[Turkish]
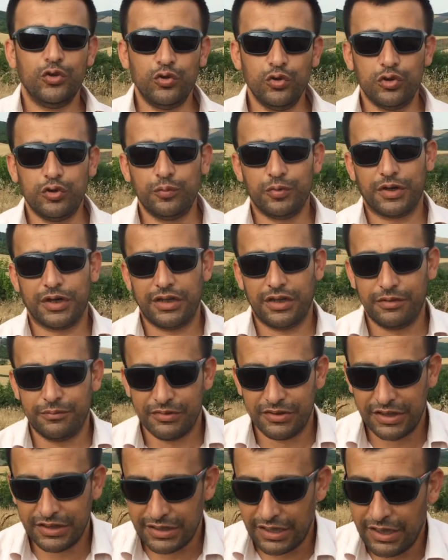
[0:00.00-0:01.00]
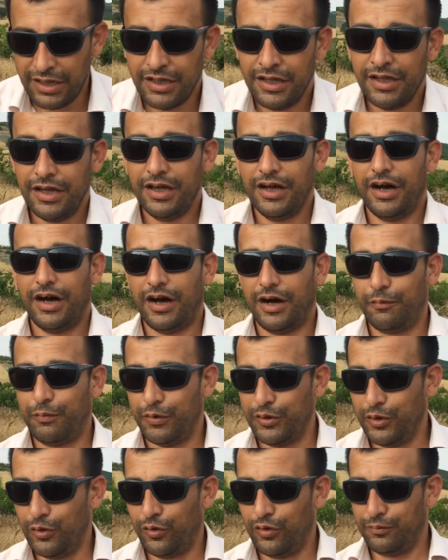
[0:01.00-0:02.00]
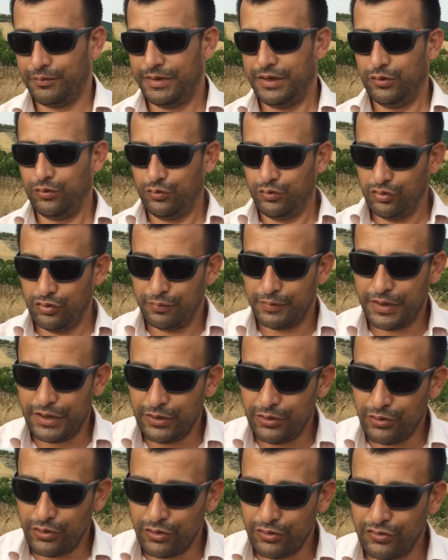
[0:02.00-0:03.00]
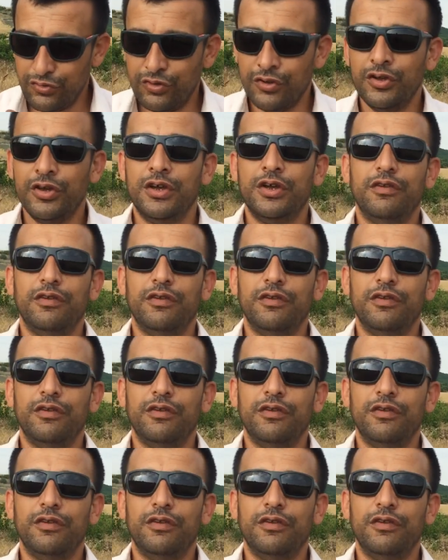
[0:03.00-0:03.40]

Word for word: YouTube kanalımıza da abone olmayı unutmayın diyoruz.